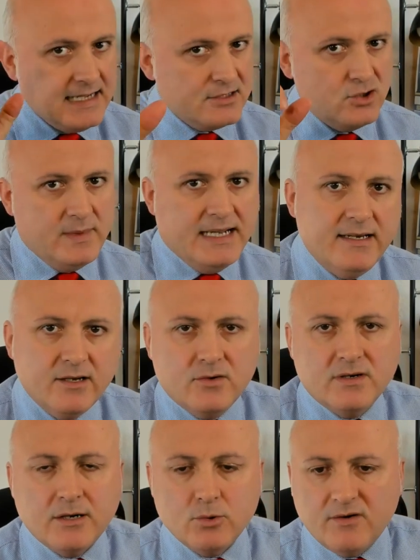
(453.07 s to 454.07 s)
a domani
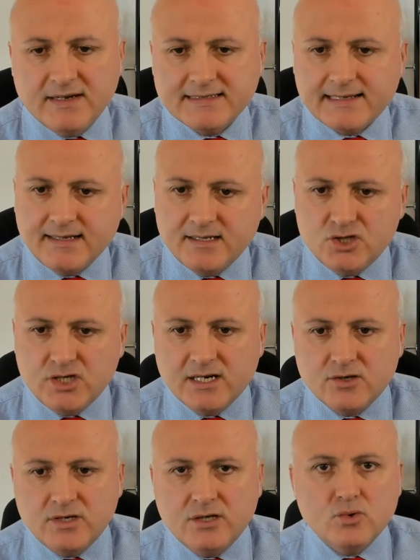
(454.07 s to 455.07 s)
con una nuova strategia
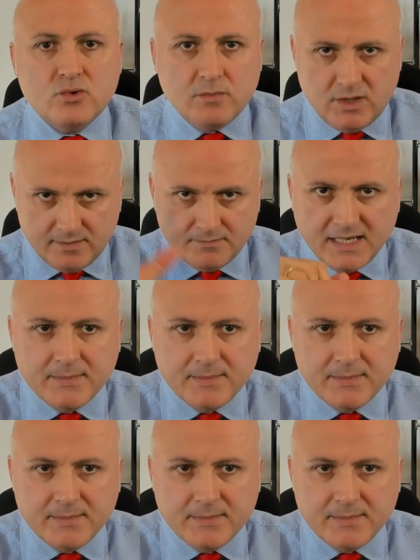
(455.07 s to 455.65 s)
con i turbo. Bye